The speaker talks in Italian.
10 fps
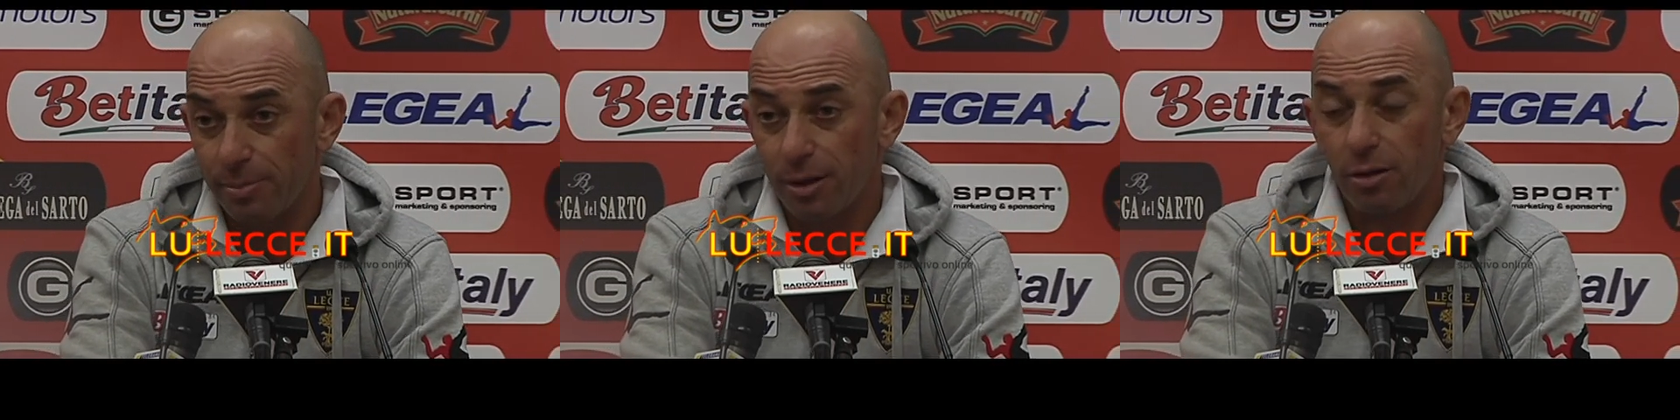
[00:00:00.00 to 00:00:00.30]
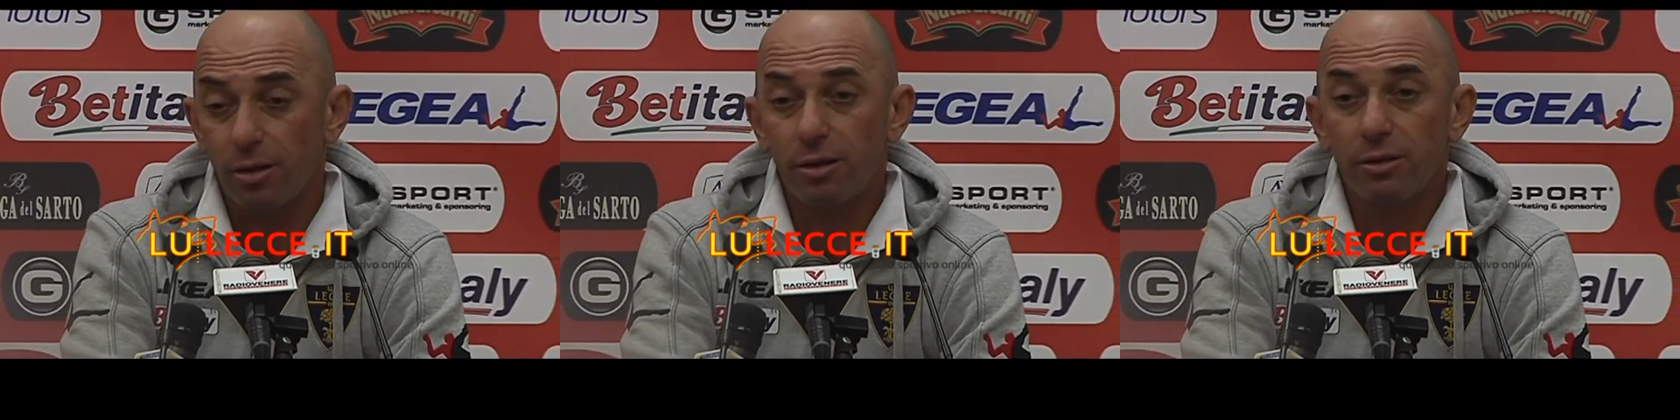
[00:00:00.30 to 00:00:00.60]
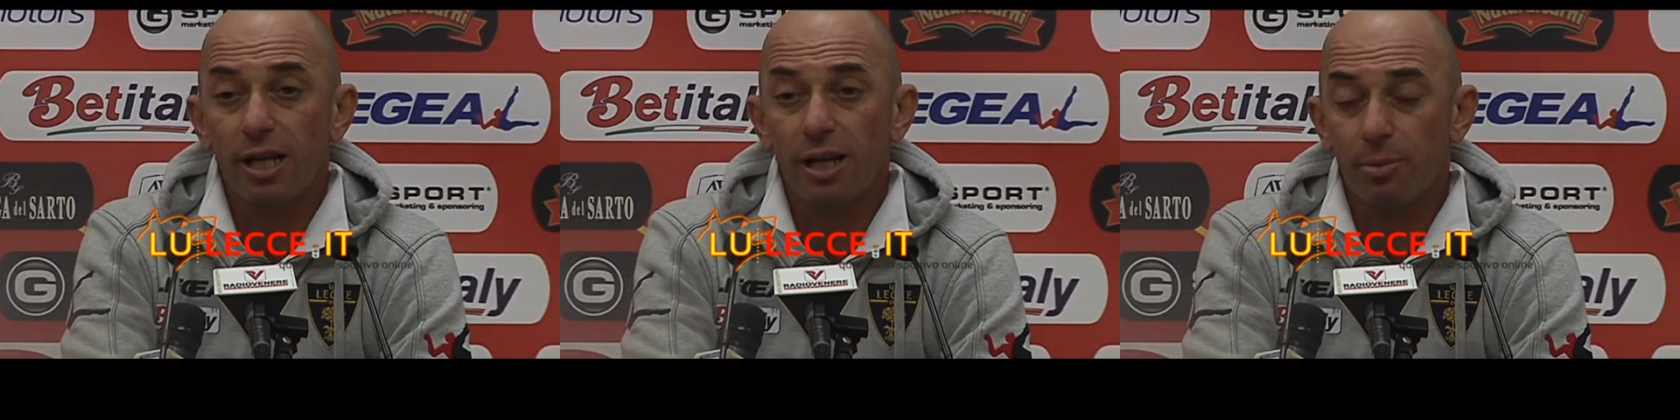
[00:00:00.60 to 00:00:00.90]
Però
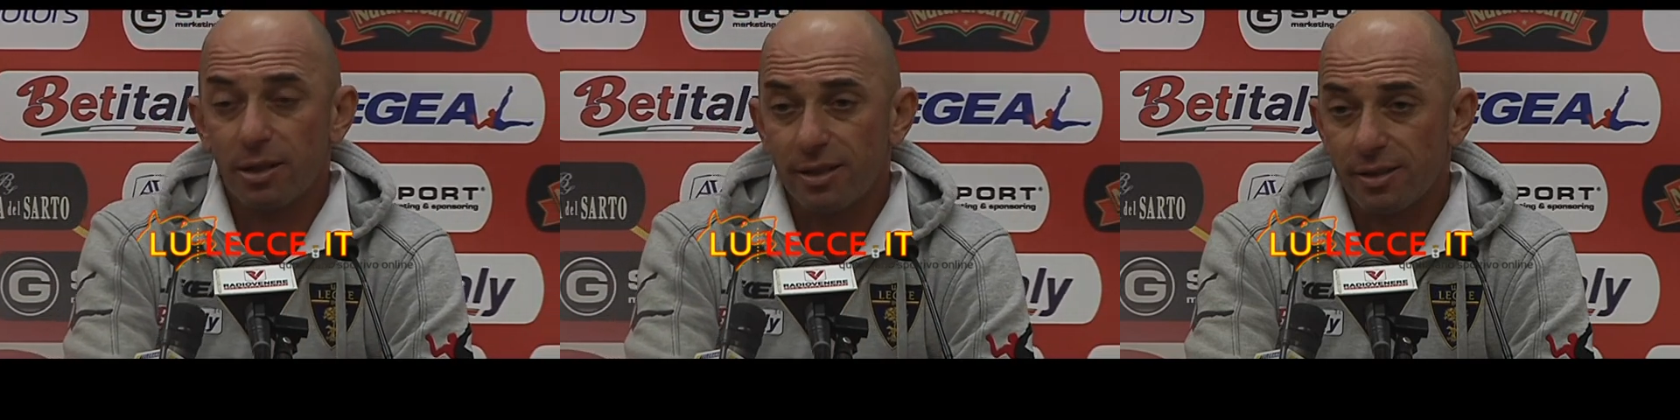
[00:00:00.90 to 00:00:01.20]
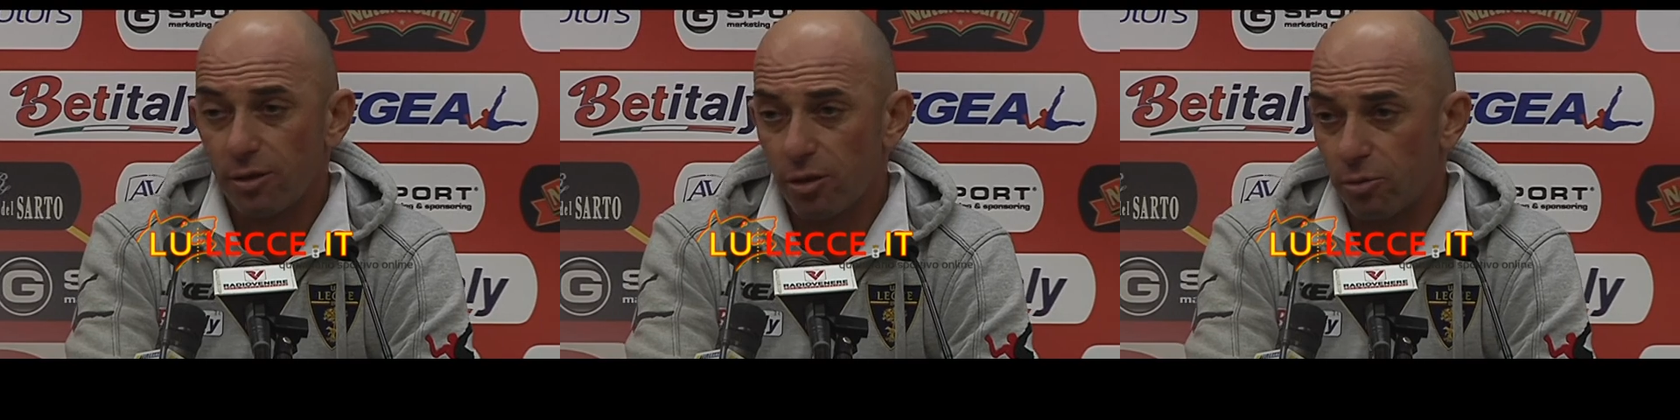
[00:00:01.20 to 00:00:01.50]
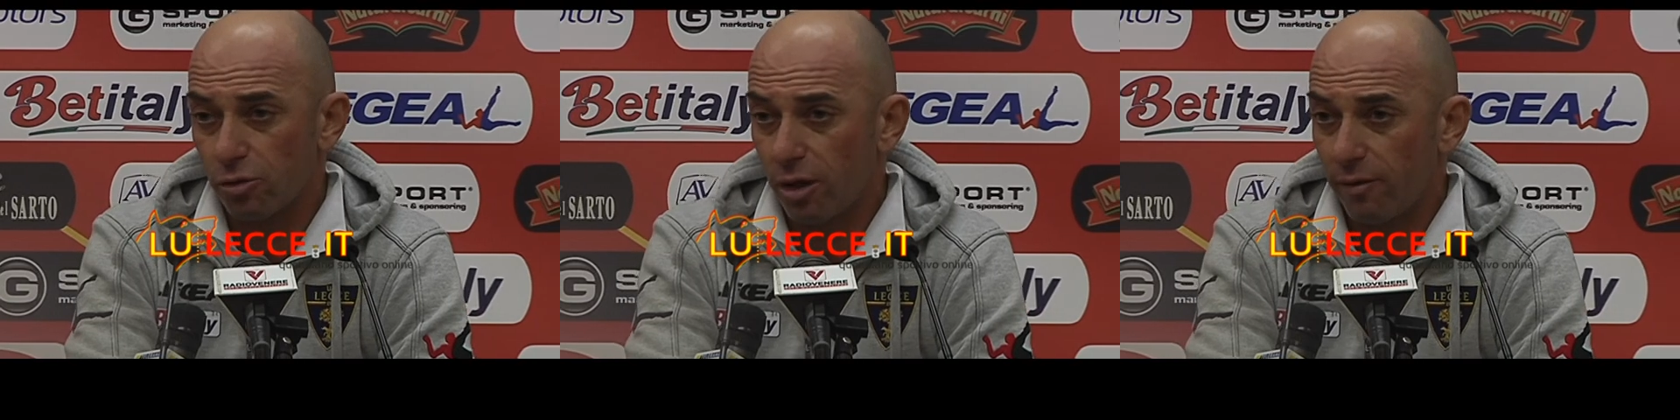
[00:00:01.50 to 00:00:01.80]
nella prestazione
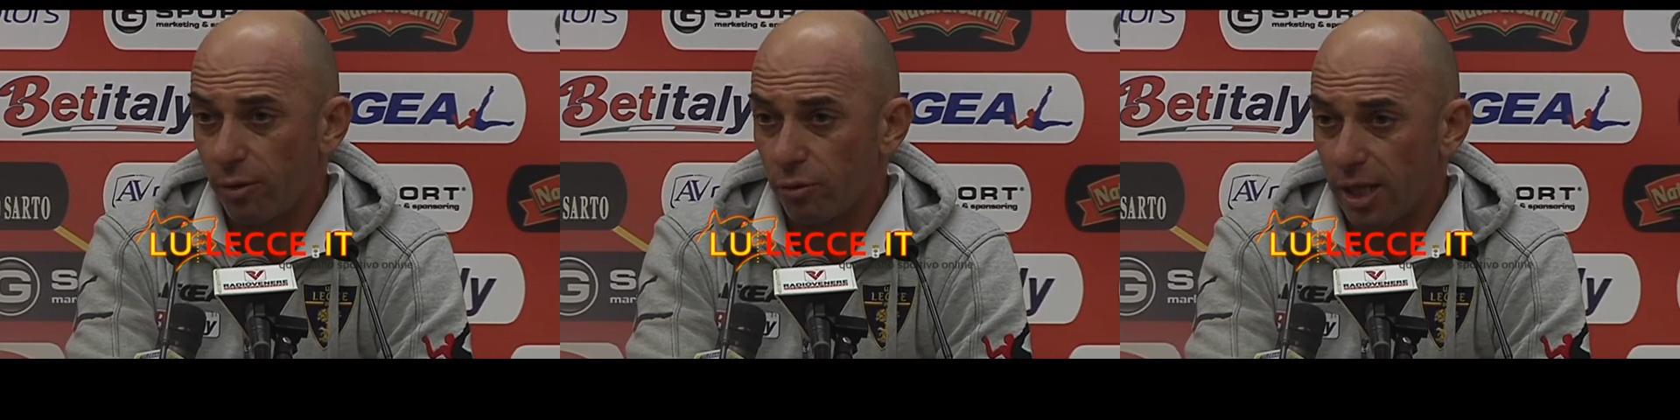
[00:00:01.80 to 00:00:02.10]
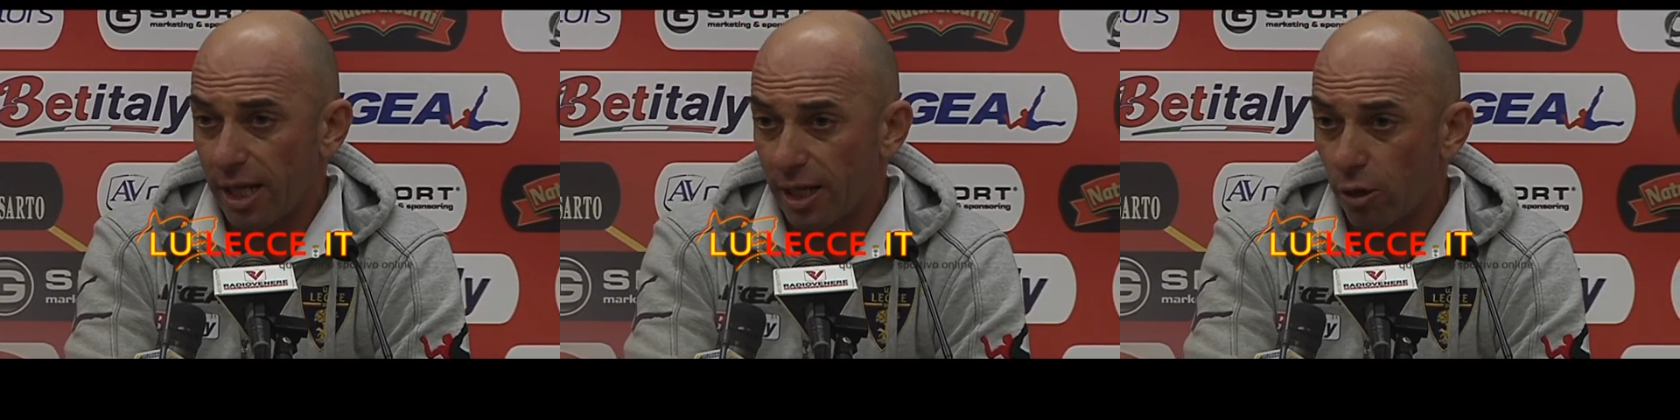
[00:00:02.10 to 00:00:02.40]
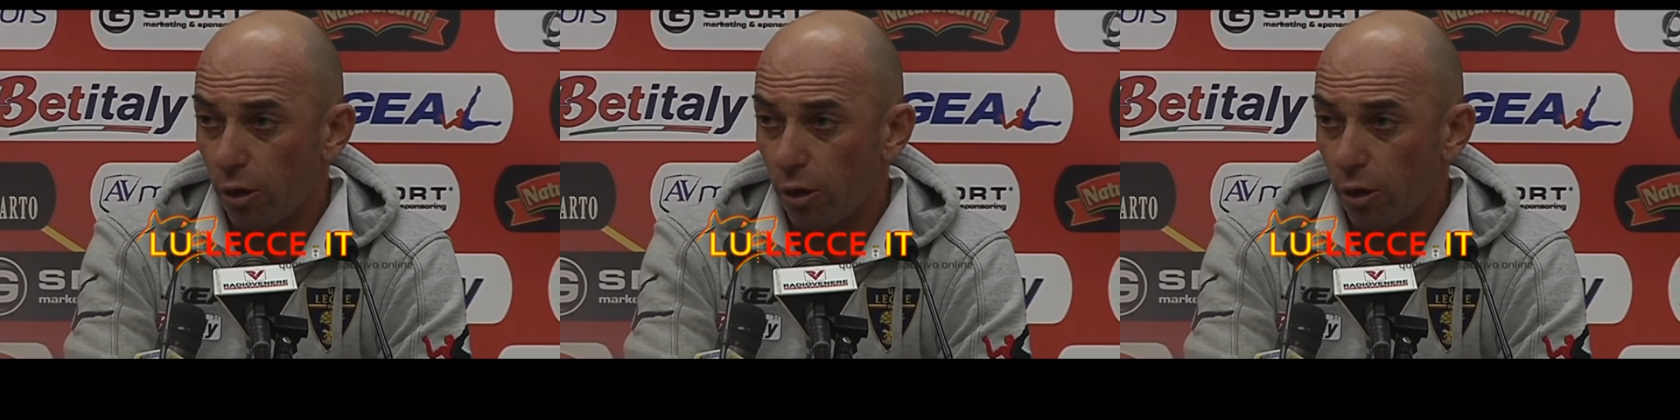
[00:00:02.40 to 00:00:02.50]
bisogna valutare il